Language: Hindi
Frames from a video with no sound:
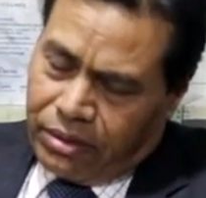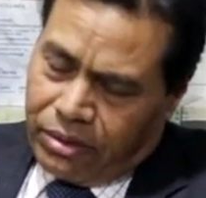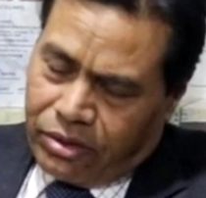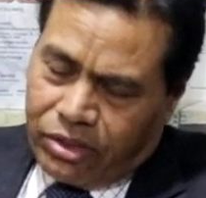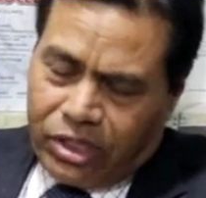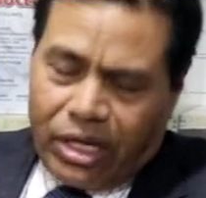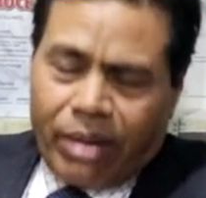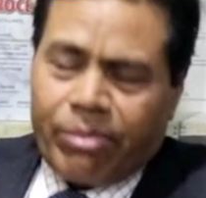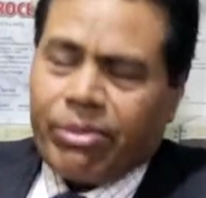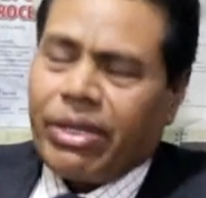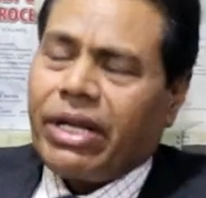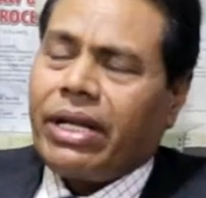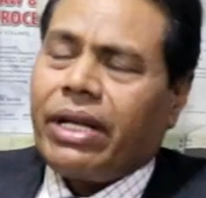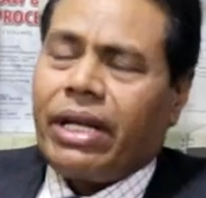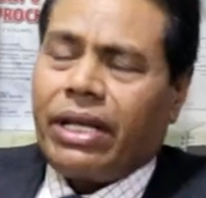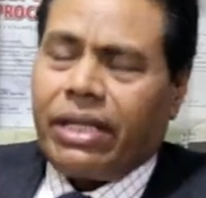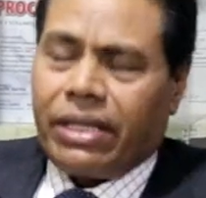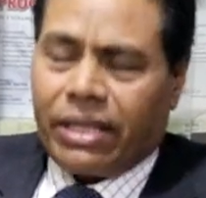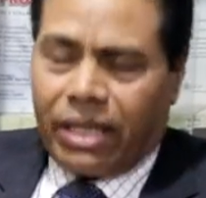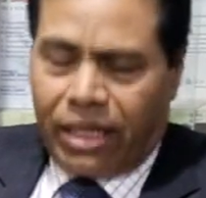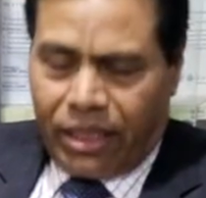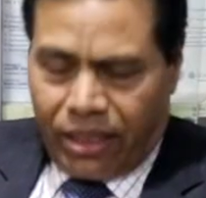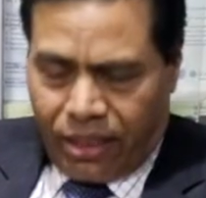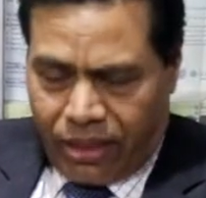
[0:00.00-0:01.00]
सामने
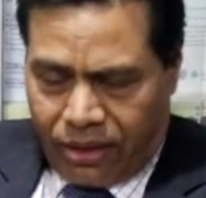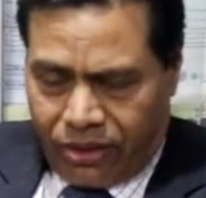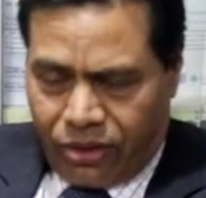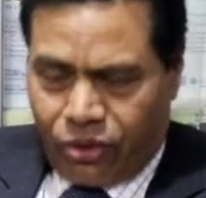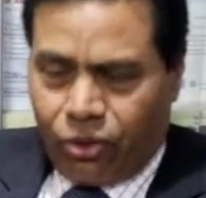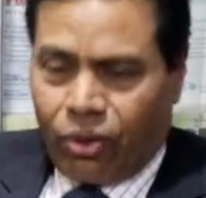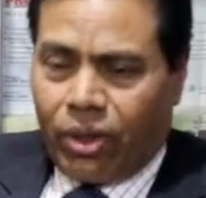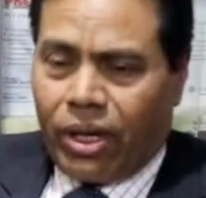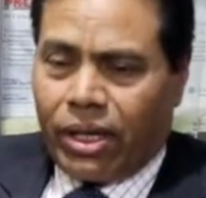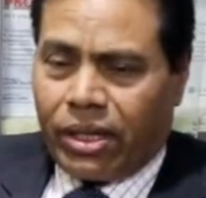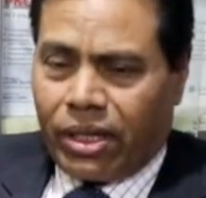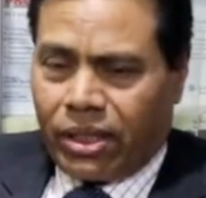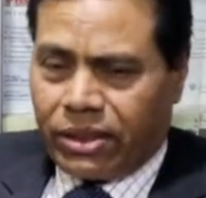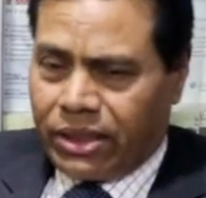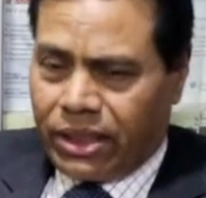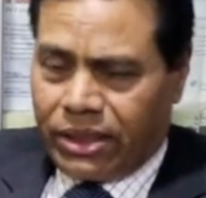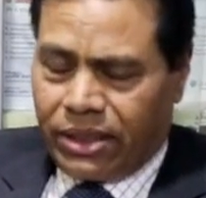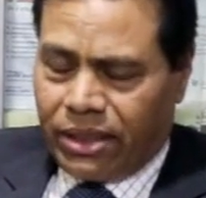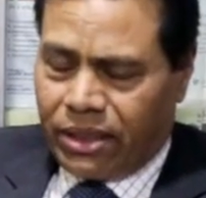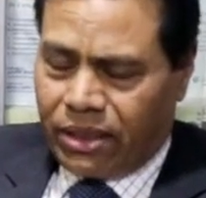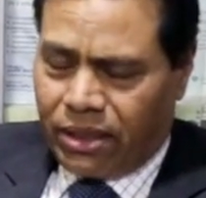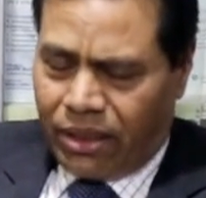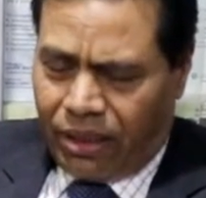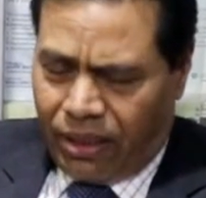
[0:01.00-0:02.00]
नहीं आया जो आना
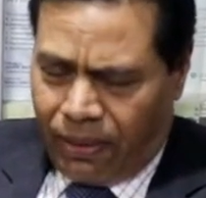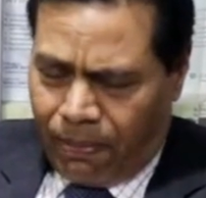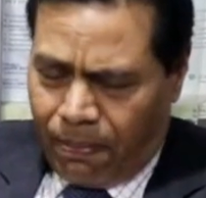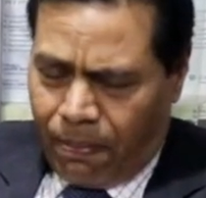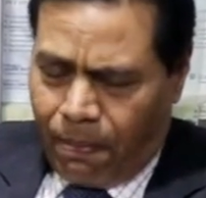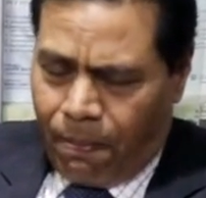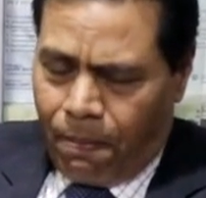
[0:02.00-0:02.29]
चाहिए था